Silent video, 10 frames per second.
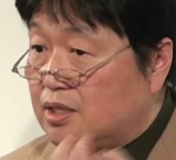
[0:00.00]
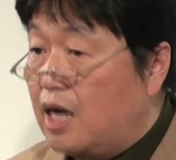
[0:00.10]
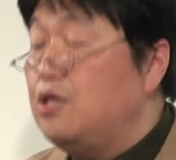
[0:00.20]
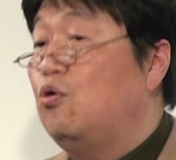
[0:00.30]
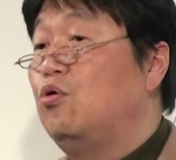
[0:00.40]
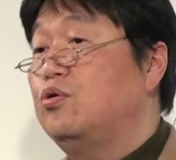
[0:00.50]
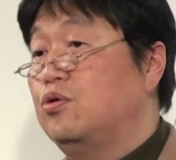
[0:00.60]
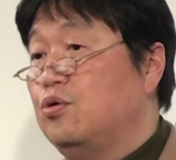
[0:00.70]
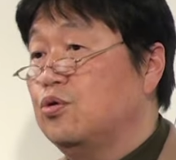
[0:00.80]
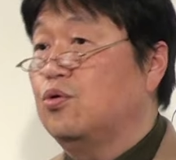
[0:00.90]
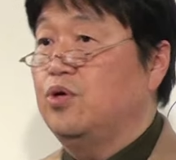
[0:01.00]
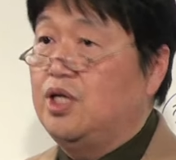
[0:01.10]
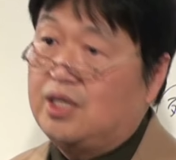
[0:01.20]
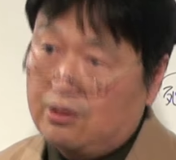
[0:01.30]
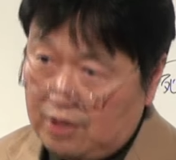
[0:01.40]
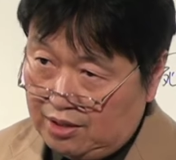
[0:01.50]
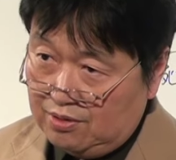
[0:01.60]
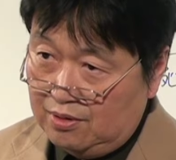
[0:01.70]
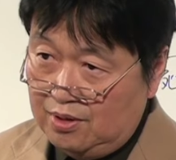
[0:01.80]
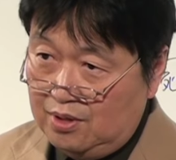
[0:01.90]
対に本当のことを言ってくれる
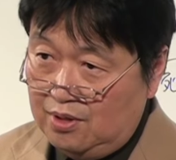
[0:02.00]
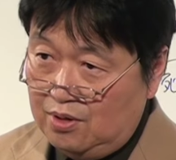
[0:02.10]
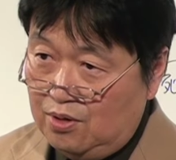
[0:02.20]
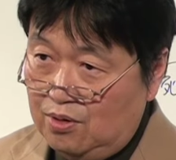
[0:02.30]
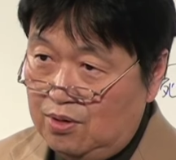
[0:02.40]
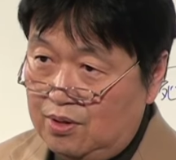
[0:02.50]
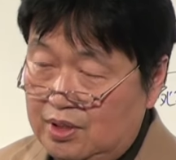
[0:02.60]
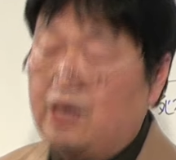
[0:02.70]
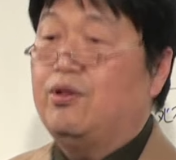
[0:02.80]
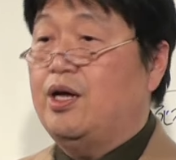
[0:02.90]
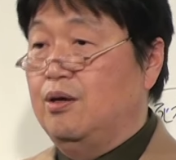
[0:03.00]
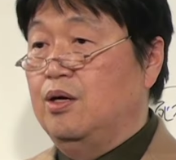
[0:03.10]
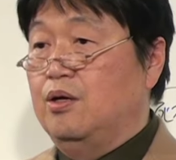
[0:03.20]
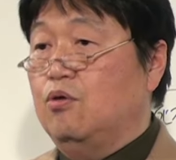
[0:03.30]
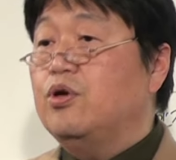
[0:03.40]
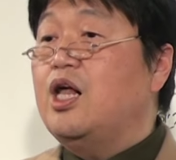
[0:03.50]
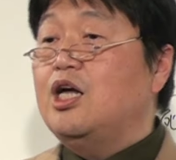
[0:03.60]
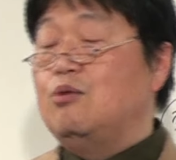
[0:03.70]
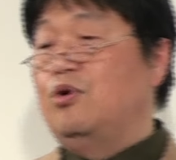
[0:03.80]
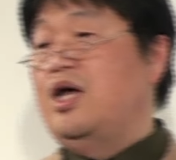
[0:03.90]
だよねこれだ
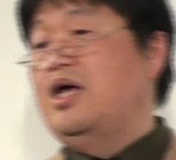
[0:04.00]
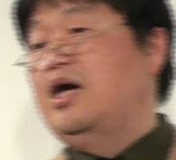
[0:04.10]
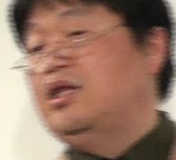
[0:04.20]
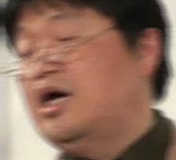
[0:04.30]
けでも恋愛に